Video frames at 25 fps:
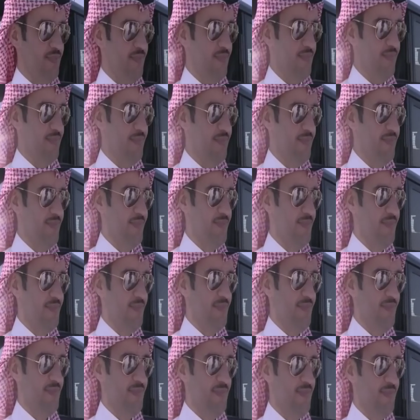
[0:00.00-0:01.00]
يوم السيوف
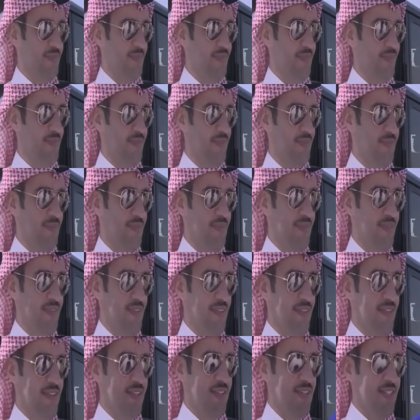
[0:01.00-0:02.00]
المبكر او السيف
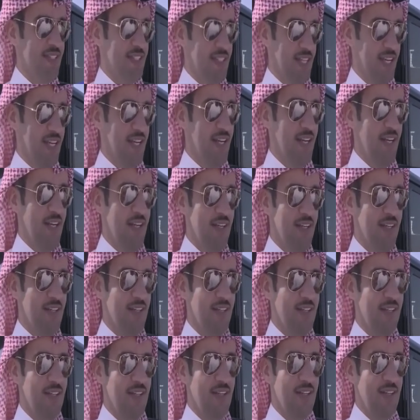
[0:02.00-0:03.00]
المبكر صحيح
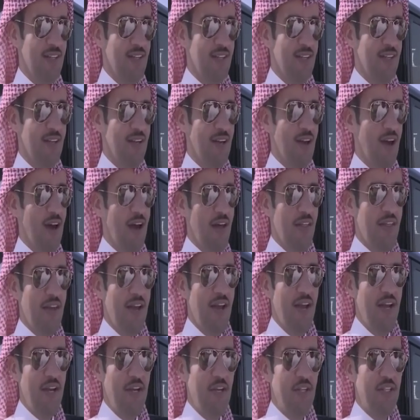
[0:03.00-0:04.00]
نعم هذا
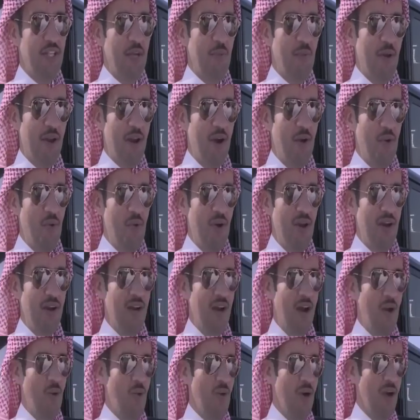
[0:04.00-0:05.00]
يعني يعتبر
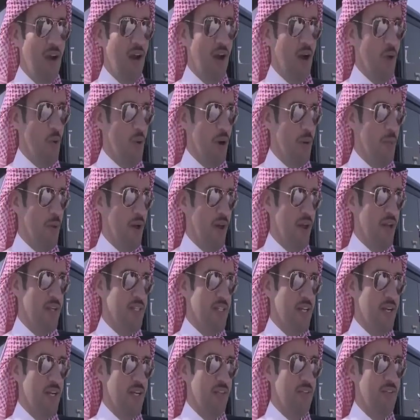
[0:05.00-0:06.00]
اول اول اقوى
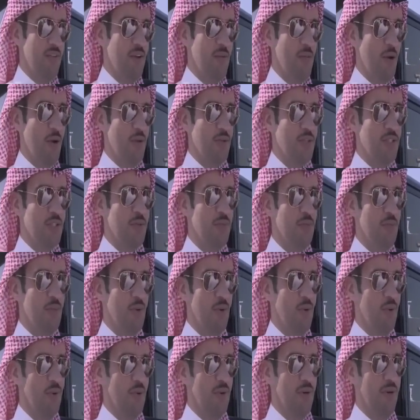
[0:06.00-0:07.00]
المهرجانات في الموسم
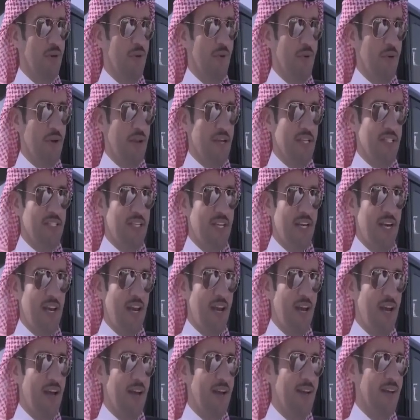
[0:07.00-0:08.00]
والناس
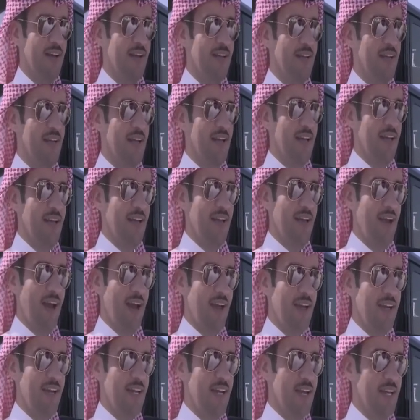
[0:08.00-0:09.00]
كلها
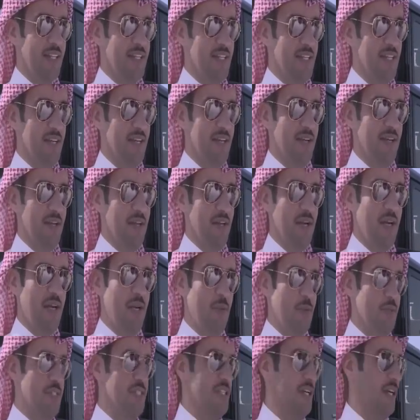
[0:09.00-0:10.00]
يعني
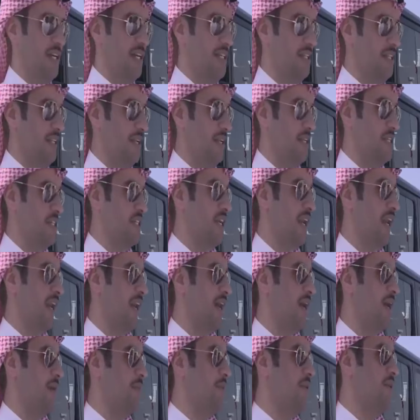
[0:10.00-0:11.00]
اللي مستعد ان شاء
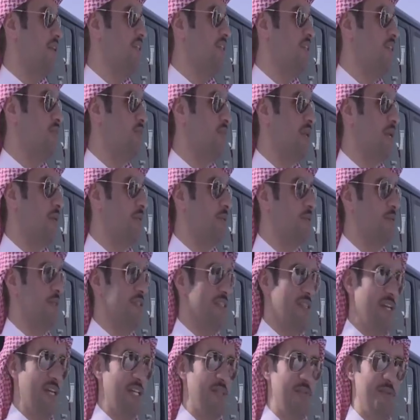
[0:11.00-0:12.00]
الله بينجز واللي مش
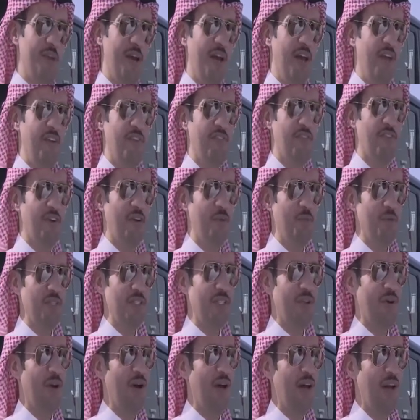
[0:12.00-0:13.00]
مستعد بيعرف
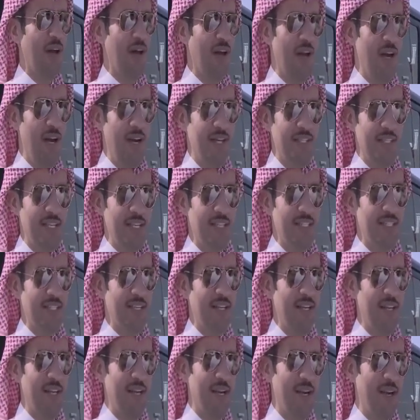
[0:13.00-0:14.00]
مستوى حلاله على
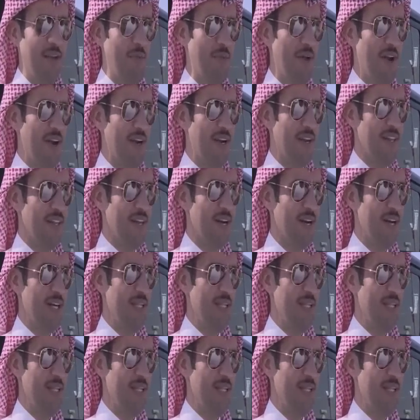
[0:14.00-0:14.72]
اساس المراكيد